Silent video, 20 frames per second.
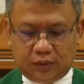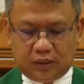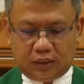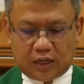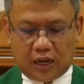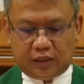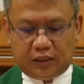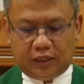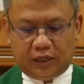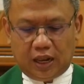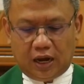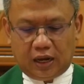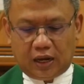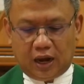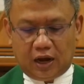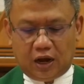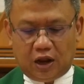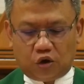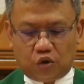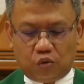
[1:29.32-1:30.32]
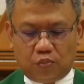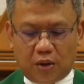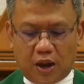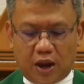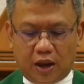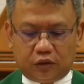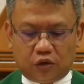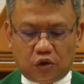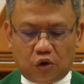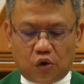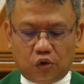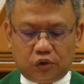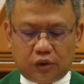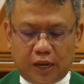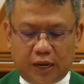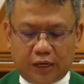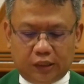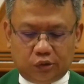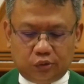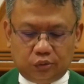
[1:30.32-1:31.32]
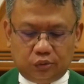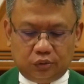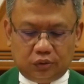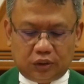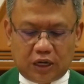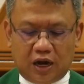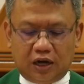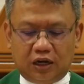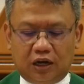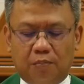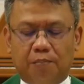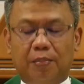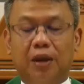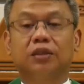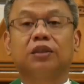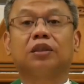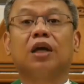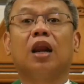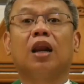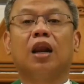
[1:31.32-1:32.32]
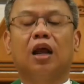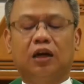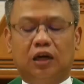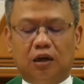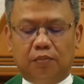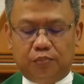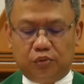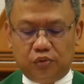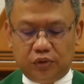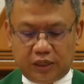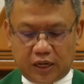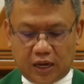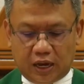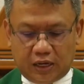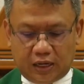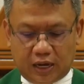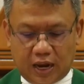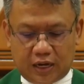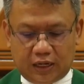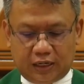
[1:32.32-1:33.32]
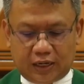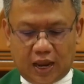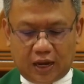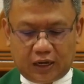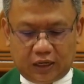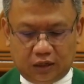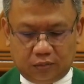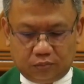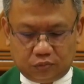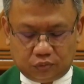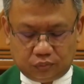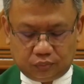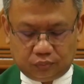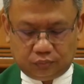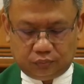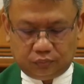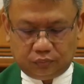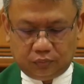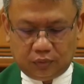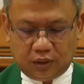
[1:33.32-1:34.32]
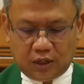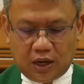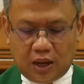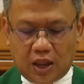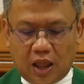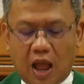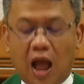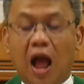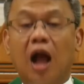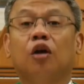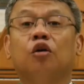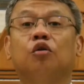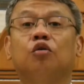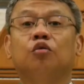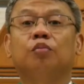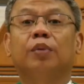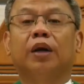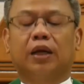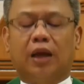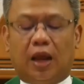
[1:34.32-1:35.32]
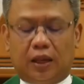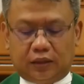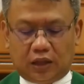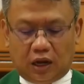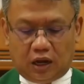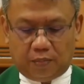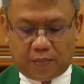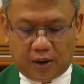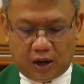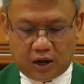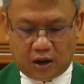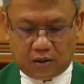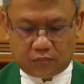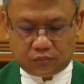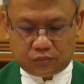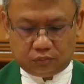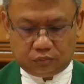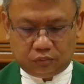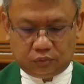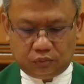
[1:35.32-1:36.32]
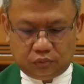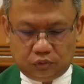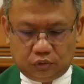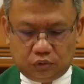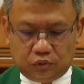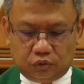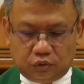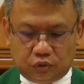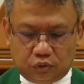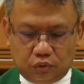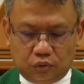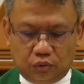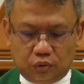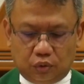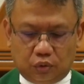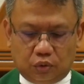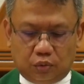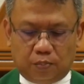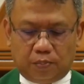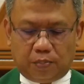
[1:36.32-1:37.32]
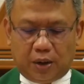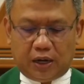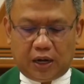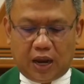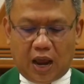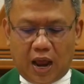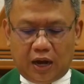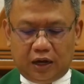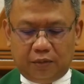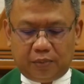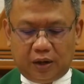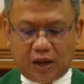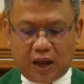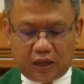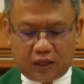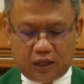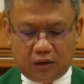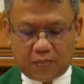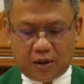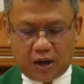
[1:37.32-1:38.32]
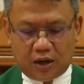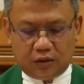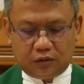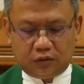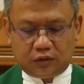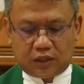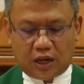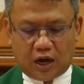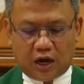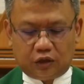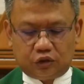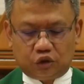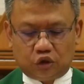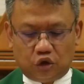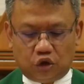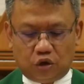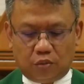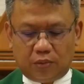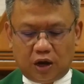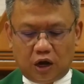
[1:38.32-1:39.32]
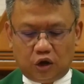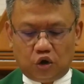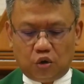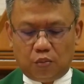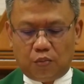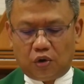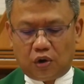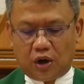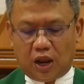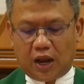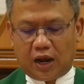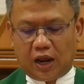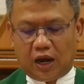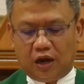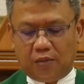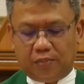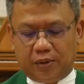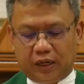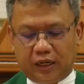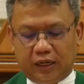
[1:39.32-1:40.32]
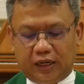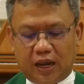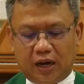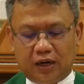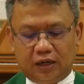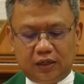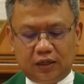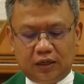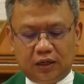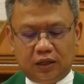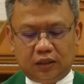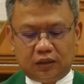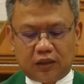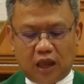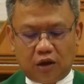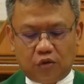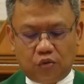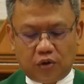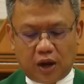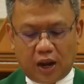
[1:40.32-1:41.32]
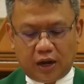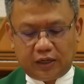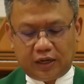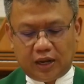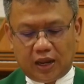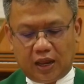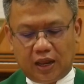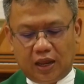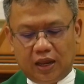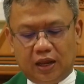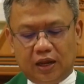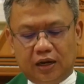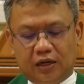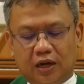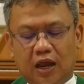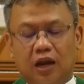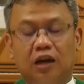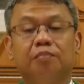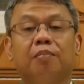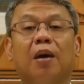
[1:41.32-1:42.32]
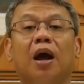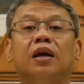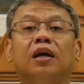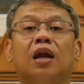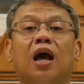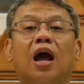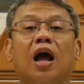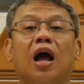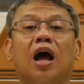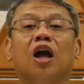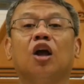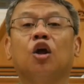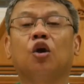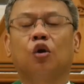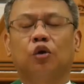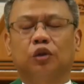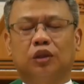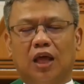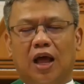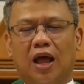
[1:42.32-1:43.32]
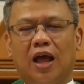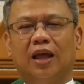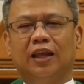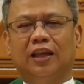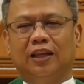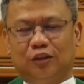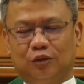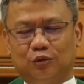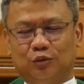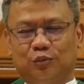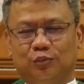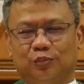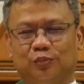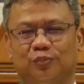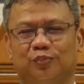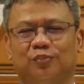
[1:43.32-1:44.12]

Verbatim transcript: dan tinggalkanlah rumah atau kota itu dan kebaskanlah debunya dari kakimu Aku berkata kepadamu, sungguh pada hari penghakiman tanah Sodom dan Gomora akan lebih ringan tanggungannya daripada kota itu.